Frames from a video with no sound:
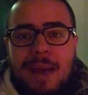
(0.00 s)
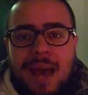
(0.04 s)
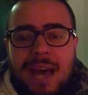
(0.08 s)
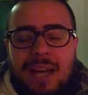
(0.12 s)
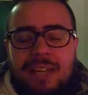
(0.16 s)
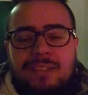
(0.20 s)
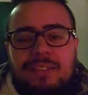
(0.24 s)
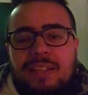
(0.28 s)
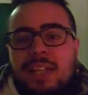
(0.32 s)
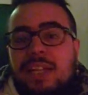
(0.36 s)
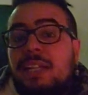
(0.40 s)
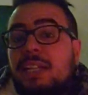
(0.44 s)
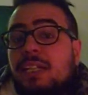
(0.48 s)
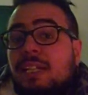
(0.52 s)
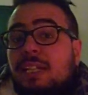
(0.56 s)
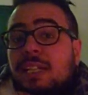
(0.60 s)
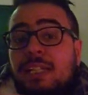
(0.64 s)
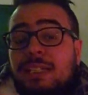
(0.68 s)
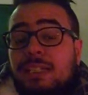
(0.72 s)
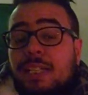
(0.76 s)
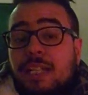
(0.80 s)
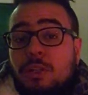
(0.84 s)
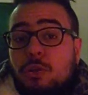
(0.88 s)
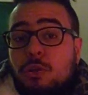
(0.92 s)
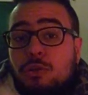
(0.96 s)
parte
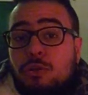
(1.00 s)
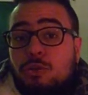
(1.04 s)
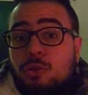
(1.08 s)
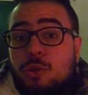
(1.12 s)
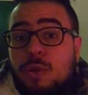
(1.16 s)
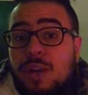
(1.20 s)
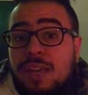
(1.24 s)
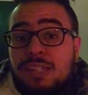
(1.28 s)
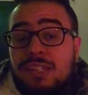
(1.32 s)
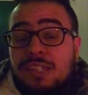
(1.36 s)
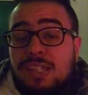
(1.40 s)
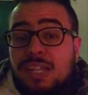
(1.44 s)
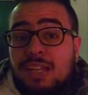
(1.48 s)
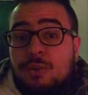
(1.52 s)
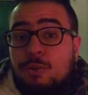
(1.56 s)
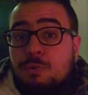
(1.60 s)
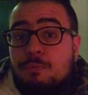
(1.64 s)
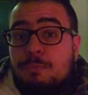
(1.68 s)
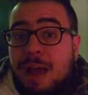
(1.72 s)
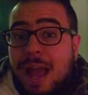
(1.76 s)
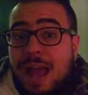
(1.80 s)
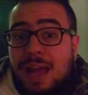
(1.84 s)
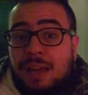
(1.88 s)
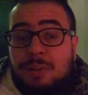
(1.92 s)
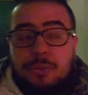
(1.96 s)
del nostro essere
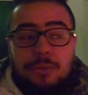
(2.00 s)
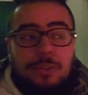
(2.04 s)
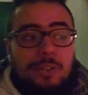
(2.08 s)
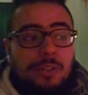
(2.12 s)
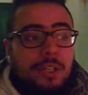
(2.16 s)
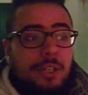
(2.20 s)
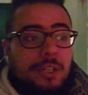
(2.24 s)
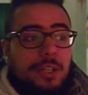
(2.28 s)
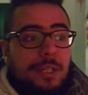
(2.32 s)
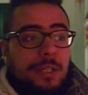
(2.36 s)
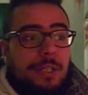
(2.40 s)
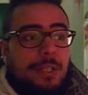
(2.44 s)
umano,